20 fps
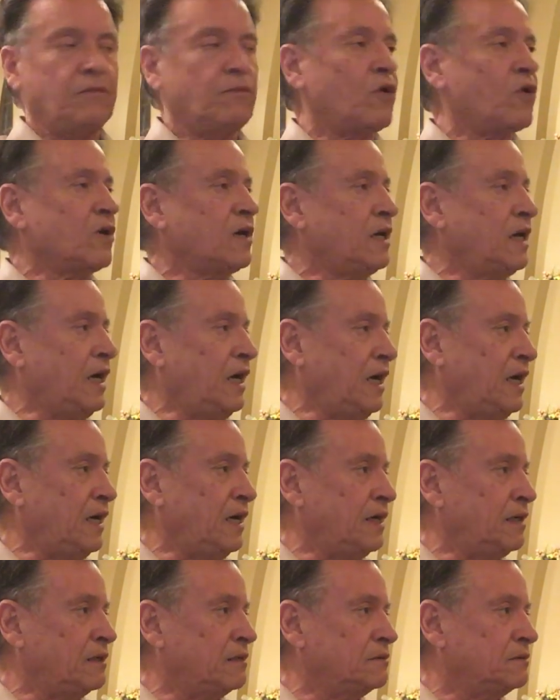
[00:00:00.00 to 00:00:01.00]

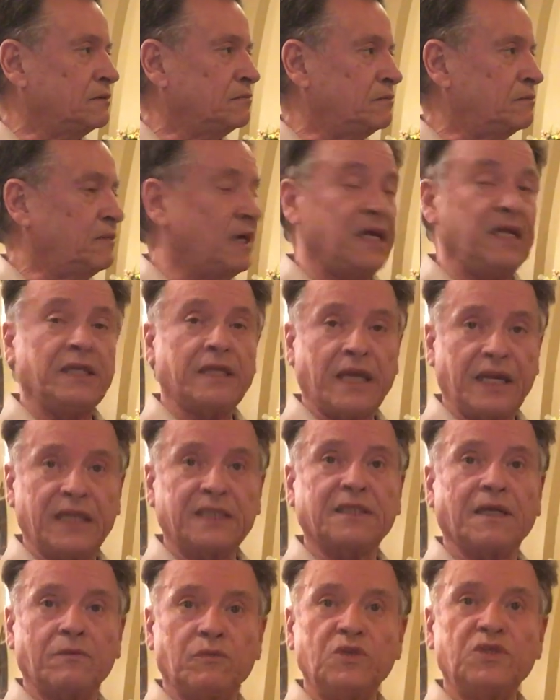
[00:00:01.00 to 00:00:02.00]
porque me
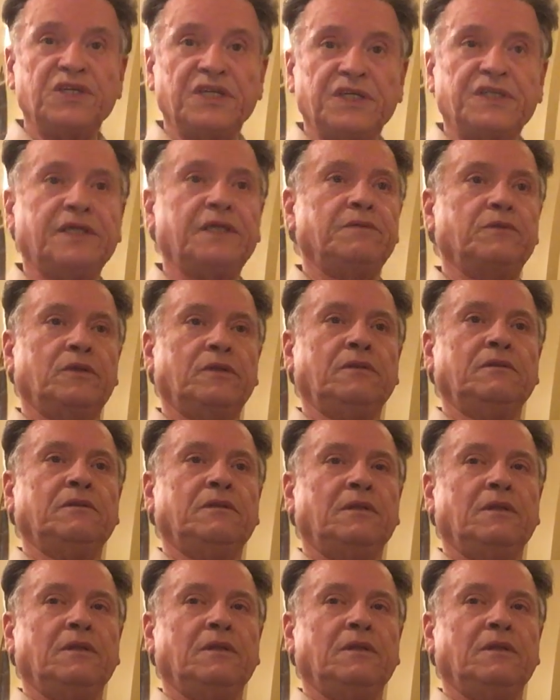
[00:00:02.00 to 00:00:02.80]
interesa muchísimo